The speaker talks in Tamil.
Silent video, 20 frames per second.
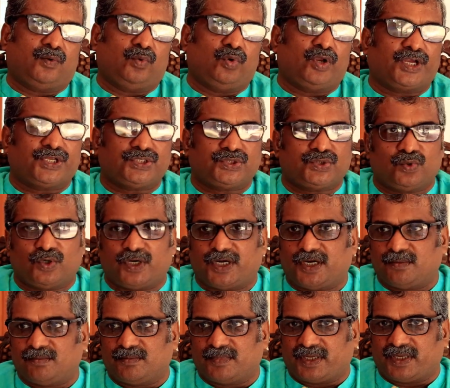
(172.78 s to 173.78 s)
உலகச்
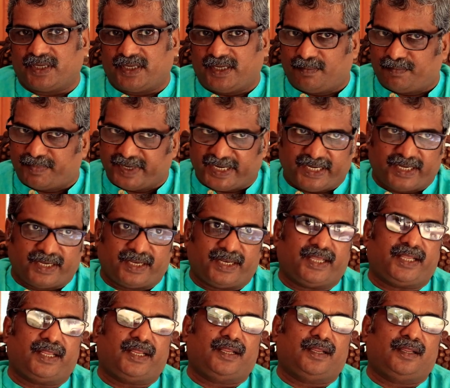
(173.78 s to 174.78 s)
சூழலும் இப்போ
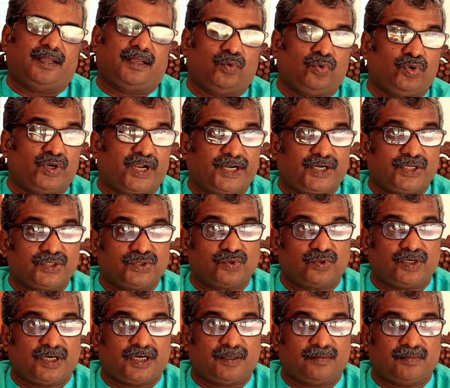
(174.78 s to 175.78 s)
இல்லை உள்நாட்டு
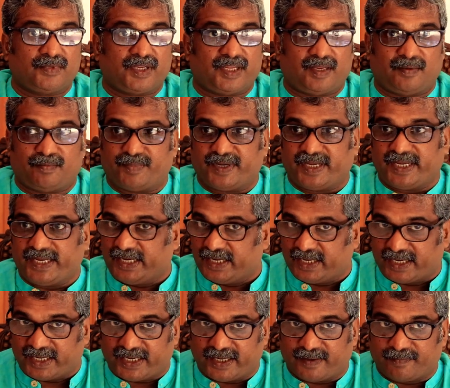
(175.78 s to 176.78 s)
சூழலும் இப்போ
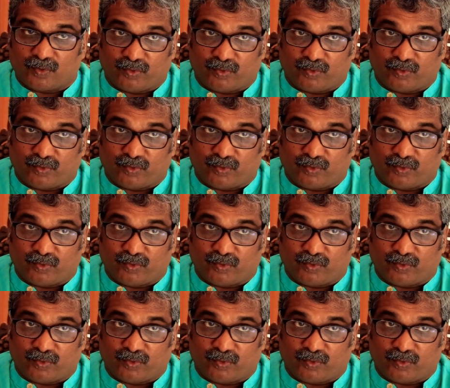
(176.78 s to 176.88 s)
இல்லை